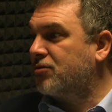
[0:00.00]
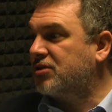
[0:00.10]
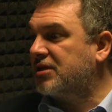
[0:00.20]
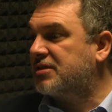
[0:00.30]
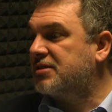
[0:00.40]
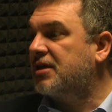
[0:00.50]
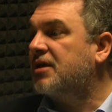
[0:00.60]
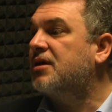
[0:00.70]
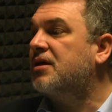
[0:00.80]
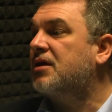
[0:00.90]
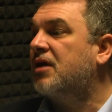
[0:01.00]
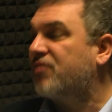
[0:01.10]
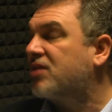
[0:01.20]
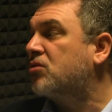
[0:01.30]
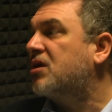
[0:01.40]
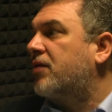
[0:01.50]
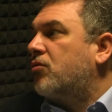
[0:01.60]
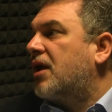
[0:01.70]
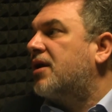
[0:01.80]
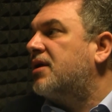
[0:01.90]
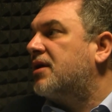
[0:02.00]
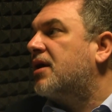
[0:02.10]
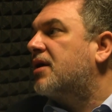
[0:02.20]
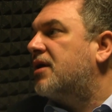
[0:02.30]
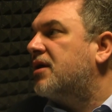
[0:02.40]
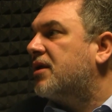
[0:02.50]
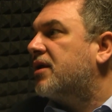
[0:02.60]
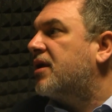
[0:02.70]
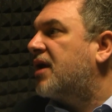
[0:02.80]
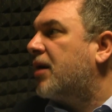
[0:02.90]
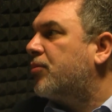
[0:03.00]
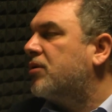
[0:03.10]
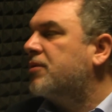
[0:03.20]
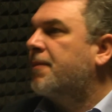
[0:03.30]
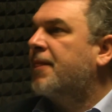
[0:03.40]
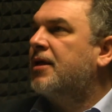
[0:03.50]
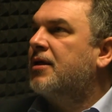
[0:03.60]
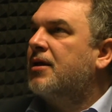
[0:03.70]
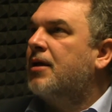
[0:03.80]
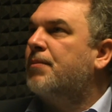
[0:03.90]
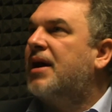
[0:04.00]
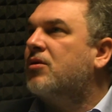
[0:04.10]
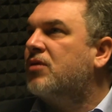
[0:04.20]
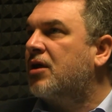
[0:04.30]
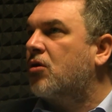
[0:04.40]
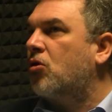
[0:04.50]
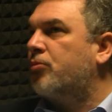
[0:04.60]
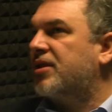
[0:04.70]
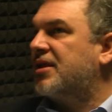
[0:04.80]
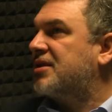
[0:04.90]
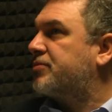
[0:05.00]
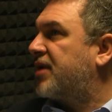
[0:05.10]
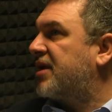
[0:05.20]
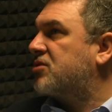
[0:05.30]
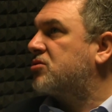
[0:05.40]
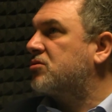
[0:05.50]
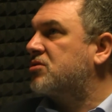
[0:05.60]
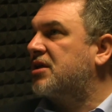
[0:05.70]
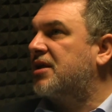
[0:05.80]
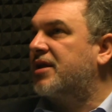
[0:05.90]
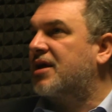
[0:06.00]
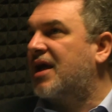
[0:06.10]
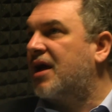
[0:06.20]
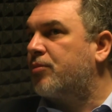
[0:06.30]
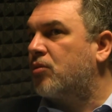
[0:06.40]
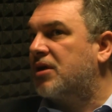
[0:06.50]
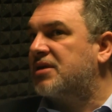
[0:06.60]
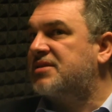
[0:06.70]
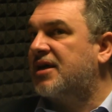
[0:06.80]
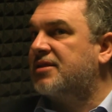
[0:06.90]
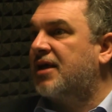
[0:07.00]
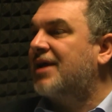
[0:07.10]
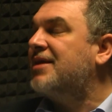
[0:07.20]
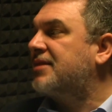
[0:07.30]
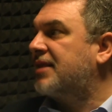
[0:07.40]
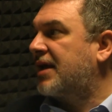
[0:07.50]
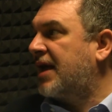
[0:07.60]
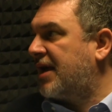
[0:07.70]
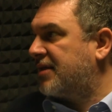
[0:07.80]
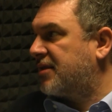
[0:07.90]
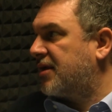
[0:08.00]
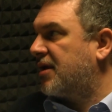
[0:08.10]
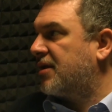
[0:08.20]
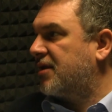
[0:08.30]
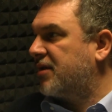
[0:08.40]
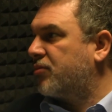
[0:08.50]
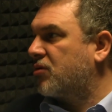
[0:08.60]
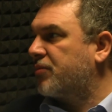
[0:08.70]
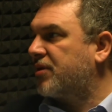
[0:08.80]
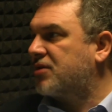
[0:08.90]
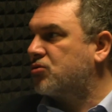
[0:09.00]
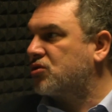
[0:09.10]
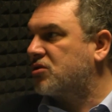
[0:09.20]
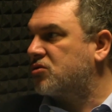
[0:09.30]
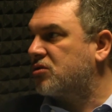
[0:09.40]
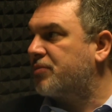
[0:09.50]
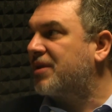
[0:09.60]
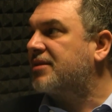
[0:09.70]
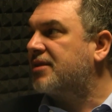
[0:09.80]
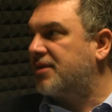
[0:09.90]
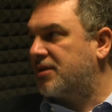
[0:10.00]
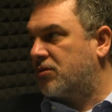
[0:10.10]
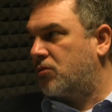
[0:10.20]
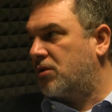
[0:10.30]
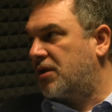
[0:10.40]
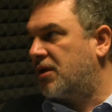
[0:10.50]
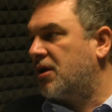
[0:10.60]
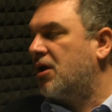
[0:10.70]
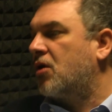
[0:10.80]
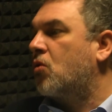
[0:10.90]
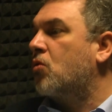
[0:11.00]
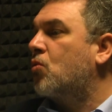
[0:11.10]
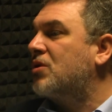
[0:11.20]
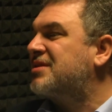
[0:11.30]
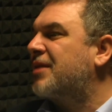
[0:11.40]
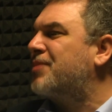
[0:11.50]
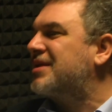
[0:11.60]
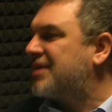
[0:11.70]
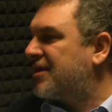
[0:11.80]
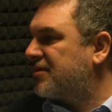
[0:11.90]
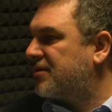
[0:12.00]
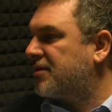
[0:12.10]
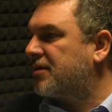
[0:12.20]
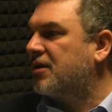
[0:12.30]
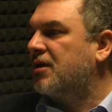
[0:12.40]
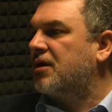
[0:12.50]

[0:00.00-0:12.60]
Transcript: notizie, e ha fatto incavolare anche l'area Capua. Ma non è colpa dell'Espresso se l'area Capua è stata indagata all'epoca per associazione per delinquere con questa pesante